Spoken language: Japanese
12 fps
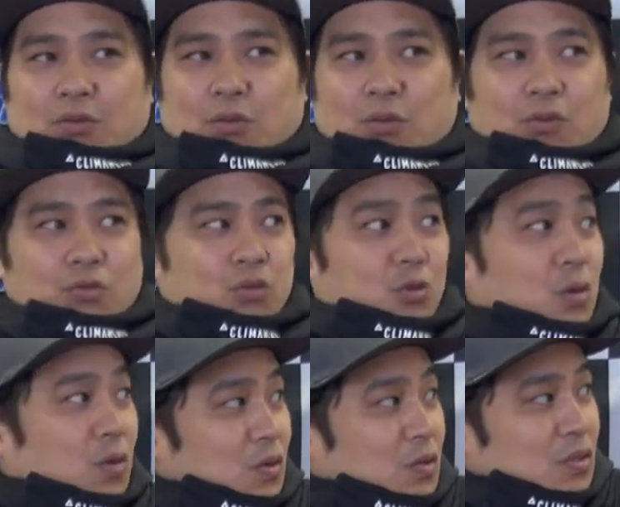とちょっ
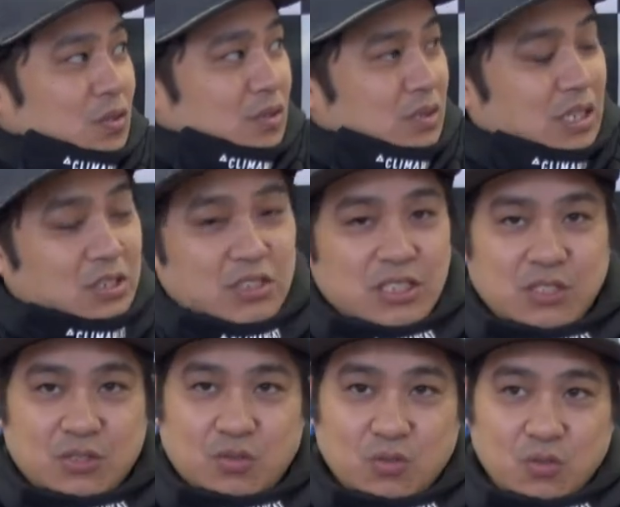と昨
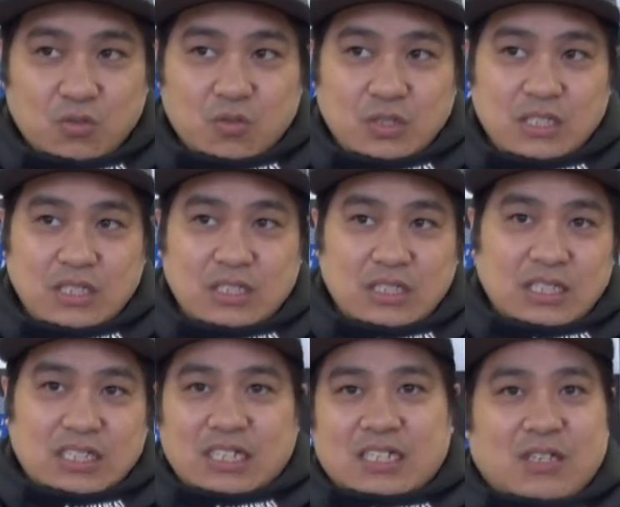シーズンと一
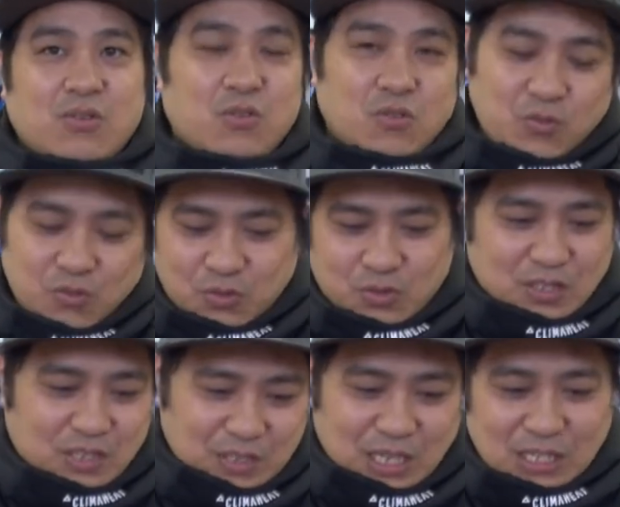気にこう
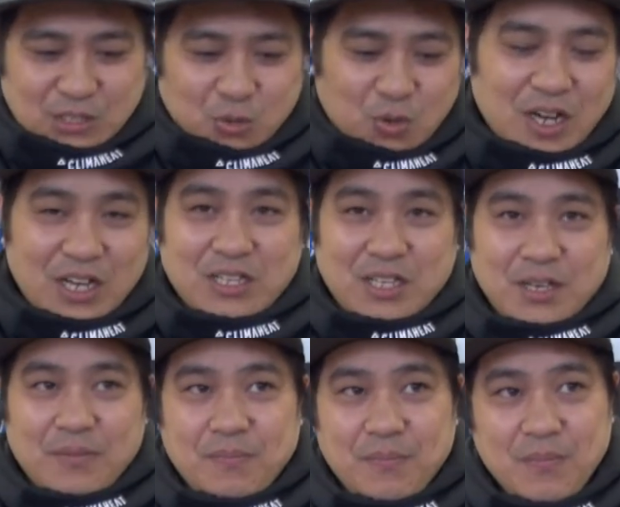テイストを変えて、うんうんう
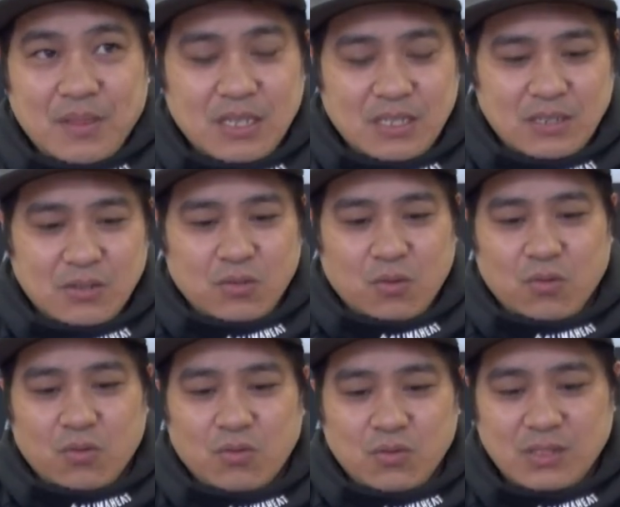ん、
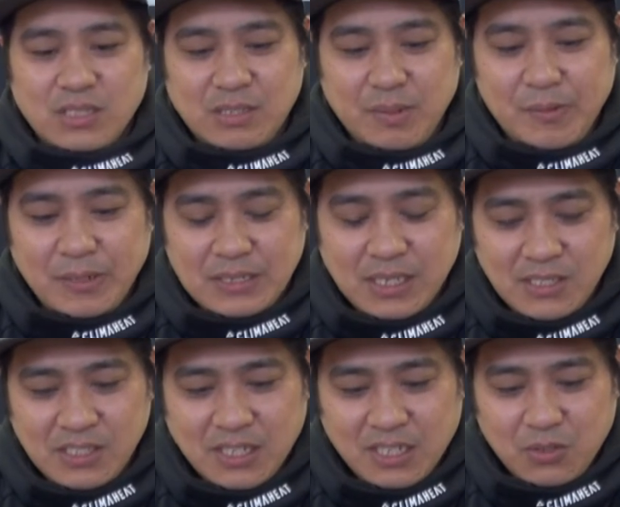こう今まで3
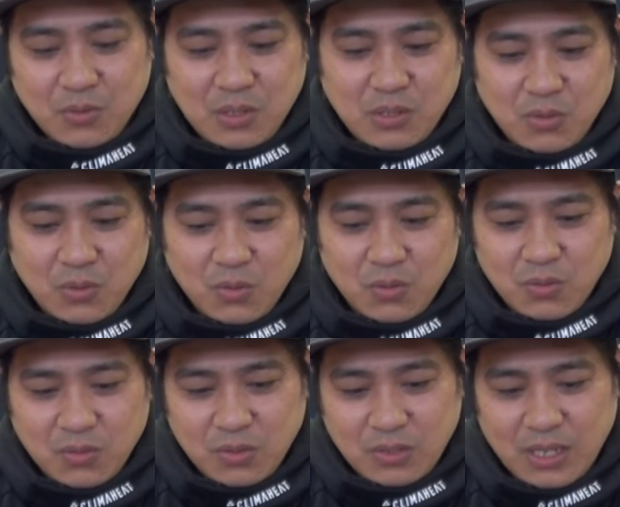時間の枠を、
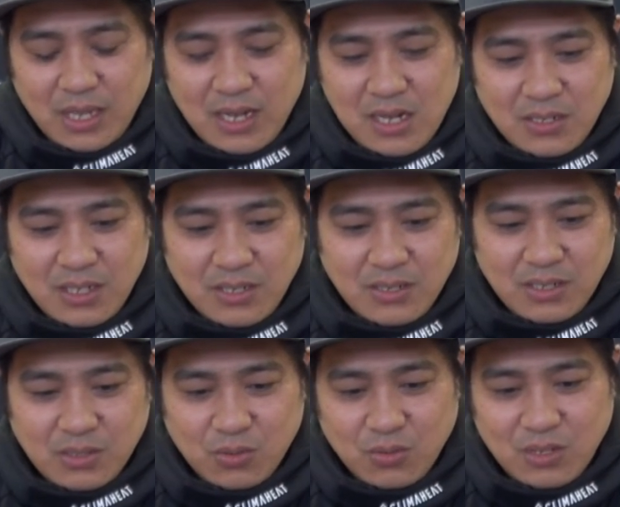低学年
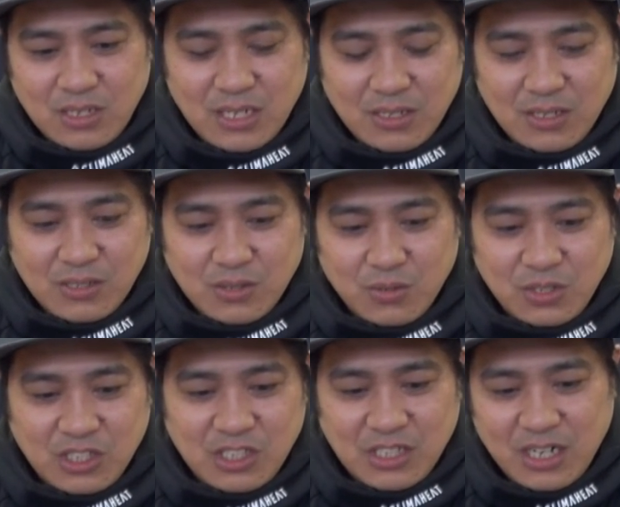クラス高学年クラスの1
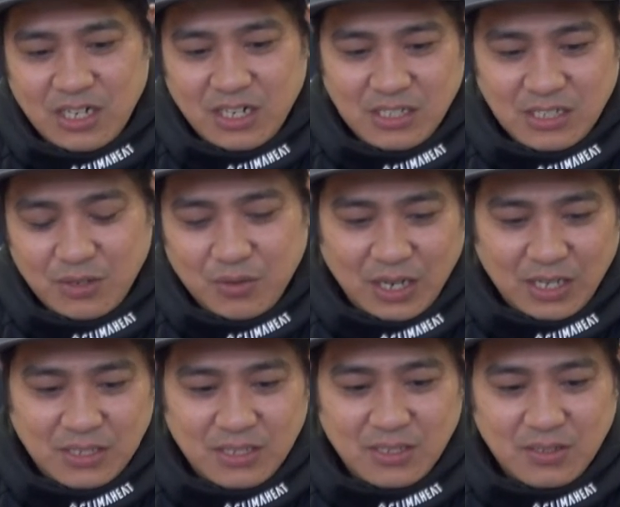時間半で分け
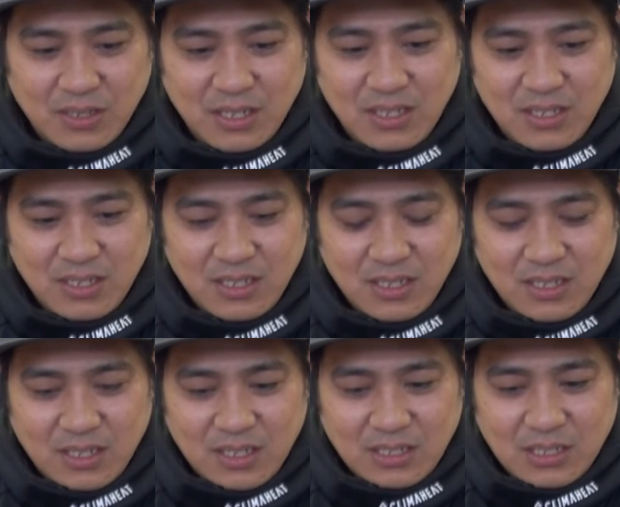てたんですよね、はい、
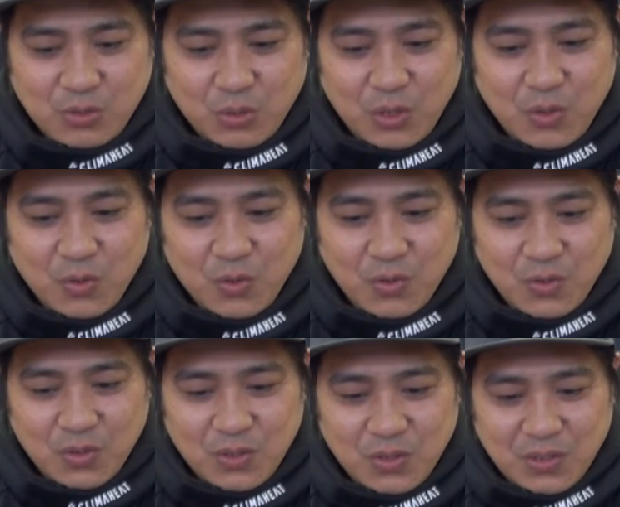それを
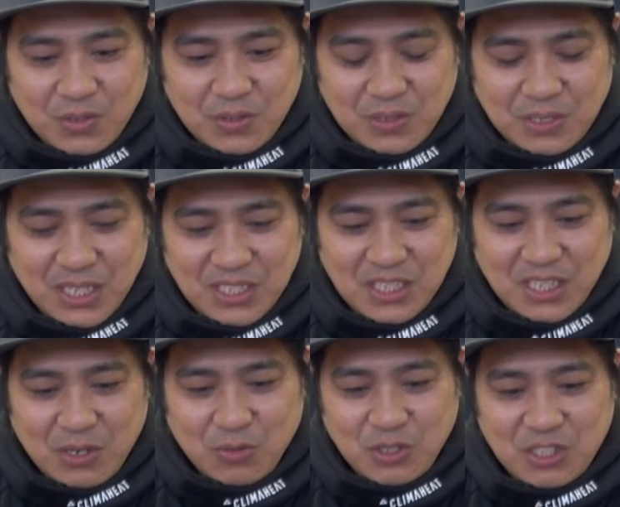3時
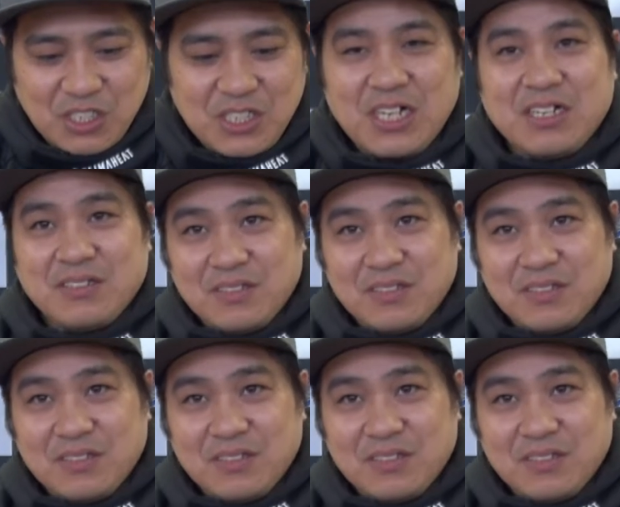間を1時間